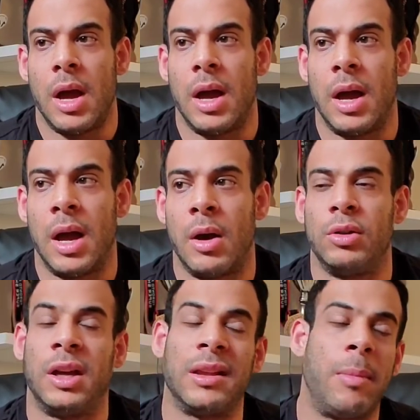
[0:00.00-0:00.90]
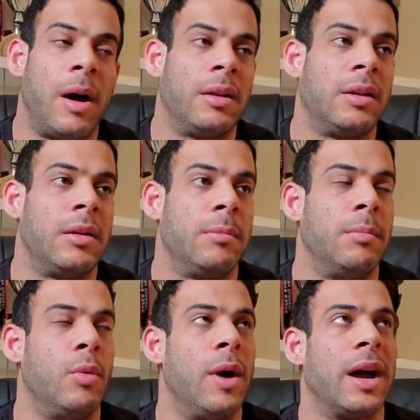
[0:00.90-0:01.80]
آه، ده طبعا
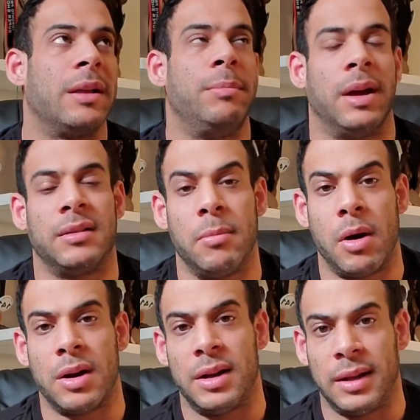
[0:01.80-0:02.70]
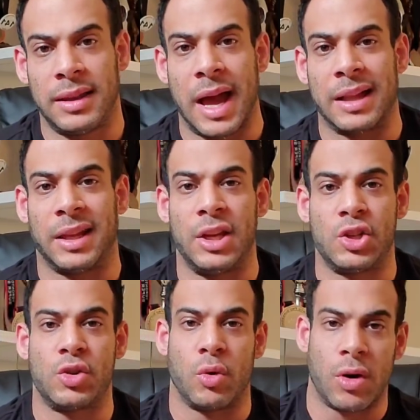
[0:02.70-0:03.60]
واخد باعتبار ان انت
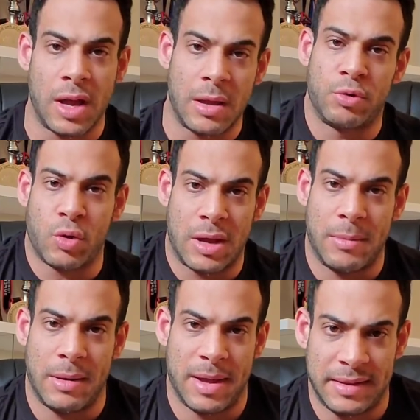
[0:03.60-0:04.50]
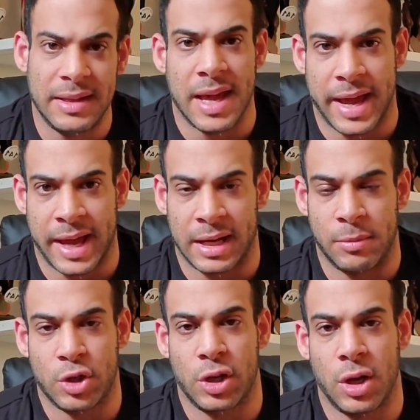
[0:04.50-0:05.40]
هتعيش قريب شويه من المدينه يعني
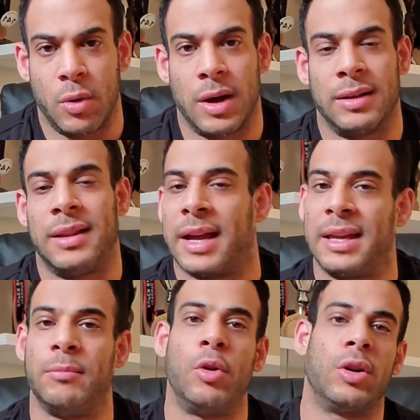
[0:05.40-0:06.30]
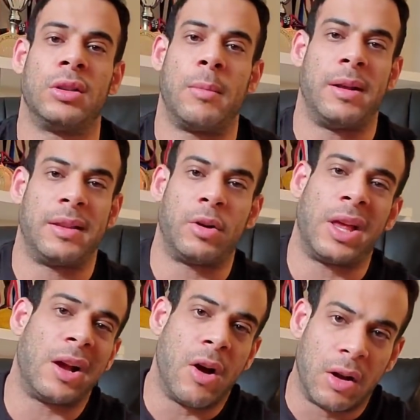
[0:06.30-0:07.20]
مش اللي هو انت اكيد ممكن طبعا
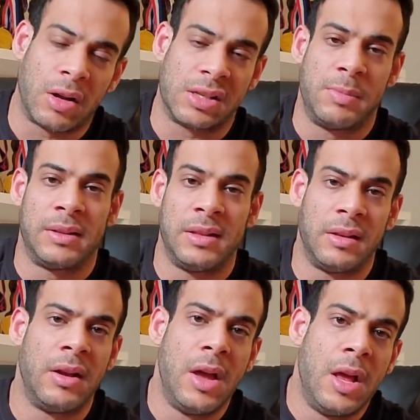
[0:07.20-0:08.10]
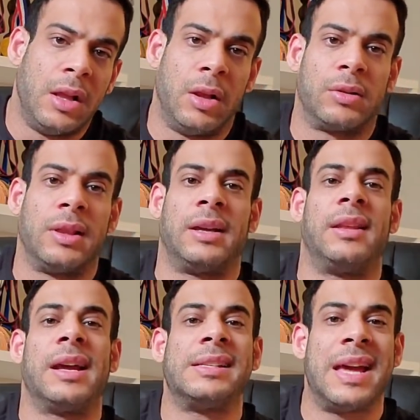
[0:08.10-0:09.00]
تاخد حاجه ارخص بكتير لو طلعت
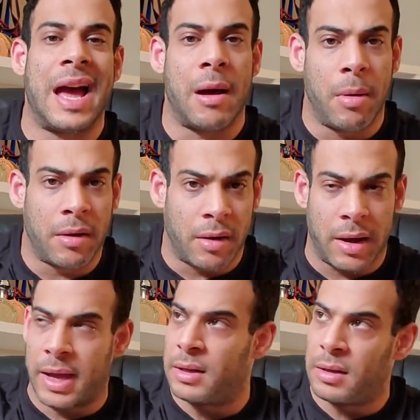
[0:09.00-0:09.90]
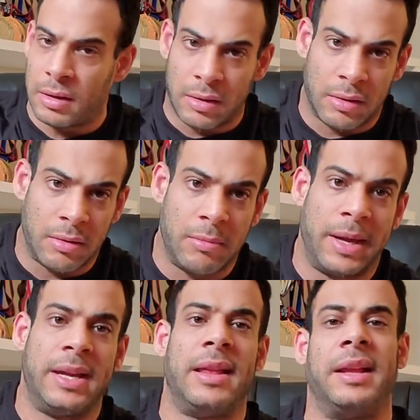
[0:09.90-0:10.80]
لك ساعه بره يعني
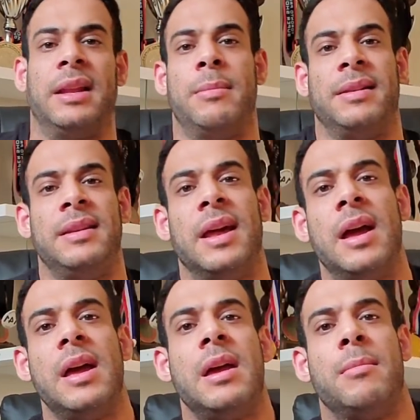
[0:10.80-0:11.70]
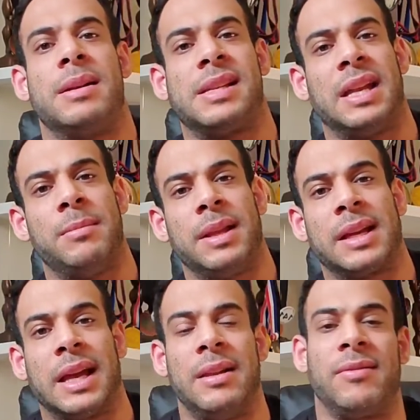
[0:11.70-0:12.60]
بعيد عن المدينه بس احنا
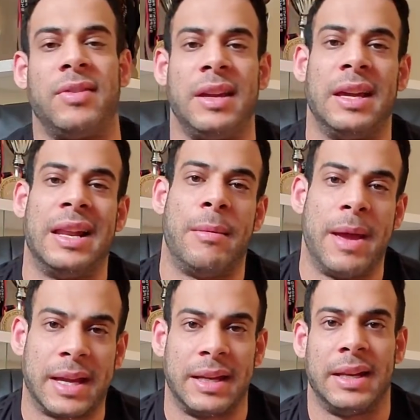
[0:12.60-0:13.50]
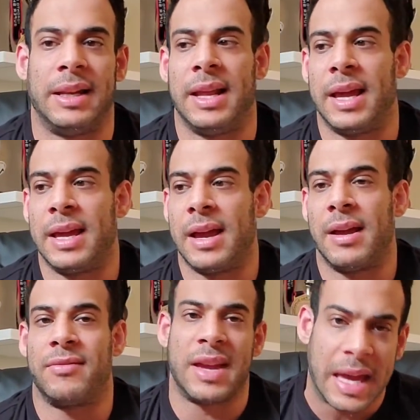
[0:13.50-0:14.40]
بنتكلم في الاماكن اللي
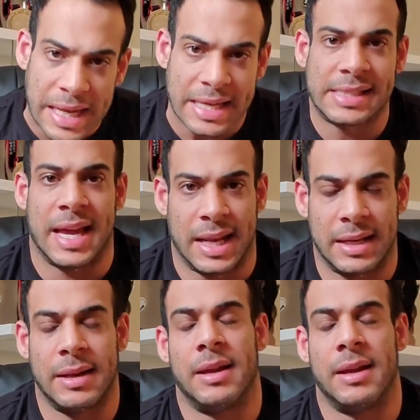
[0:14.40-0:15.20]
هي فيها ناس يعني